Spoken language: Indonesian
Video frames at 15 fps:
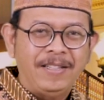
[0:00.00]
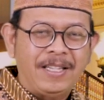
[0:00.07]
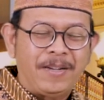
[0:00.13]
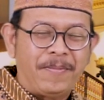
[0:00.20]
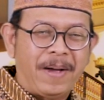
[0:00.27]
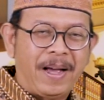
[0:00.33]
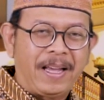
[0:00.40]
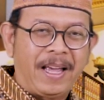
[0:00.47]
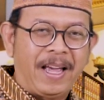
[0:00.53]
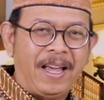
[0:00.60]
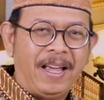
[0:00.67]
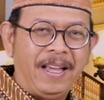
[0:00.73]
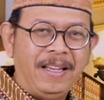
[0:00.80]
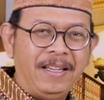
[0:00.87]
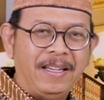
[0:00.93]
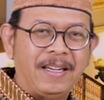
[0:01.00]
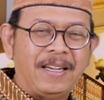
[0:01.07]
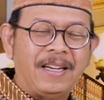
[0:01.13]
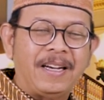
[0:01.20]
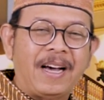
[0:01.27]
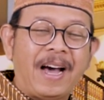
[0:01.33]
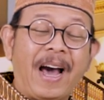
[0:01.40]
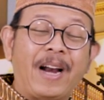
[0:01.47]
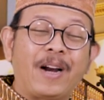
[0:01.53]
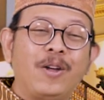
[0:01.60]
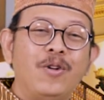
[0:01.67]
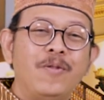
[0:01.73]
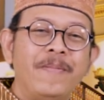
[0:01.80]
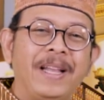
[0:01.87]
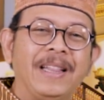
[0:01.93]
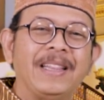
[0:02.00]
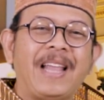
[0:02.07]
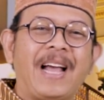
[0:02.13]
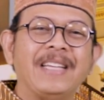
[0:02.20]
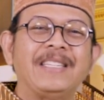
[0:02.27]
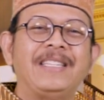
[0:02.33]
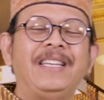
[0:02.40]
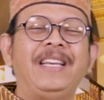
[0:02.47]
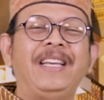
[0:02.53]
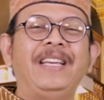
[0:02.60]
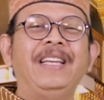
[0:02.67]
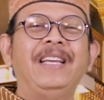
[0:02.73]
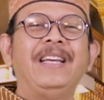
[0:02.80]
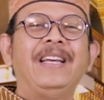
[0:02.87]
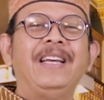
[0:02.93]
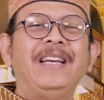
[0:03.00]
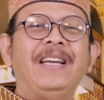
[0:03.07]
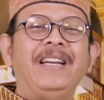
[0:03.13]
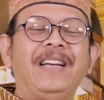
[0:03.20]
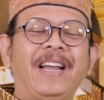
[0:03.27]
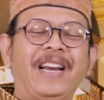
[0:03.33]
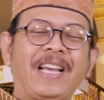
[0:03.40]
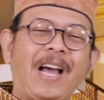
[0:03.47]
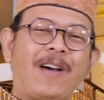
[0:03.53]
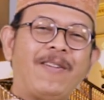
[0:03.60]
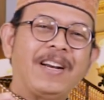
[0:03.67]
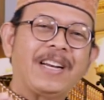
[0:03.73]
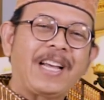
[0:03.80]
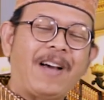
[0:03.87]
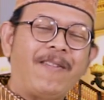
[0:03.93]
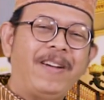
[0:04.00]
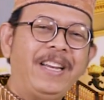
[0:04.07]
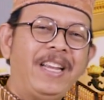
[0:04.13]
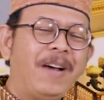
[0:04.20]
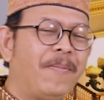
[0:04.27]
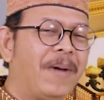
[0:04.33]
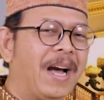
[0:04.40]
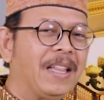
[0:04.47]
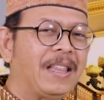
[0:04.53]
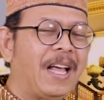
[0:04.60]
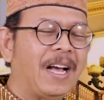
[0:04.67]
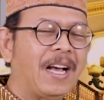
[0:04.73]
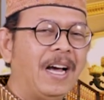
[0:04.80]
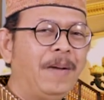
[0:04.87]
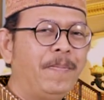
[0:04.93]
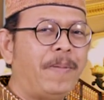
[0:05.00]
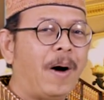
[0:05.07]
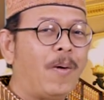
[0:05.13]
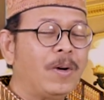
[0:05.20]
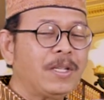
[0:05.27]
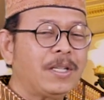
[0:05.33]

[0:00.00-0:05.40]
sebagai eh, argumentasi dari kawan-kawan yang mengatakan bahwa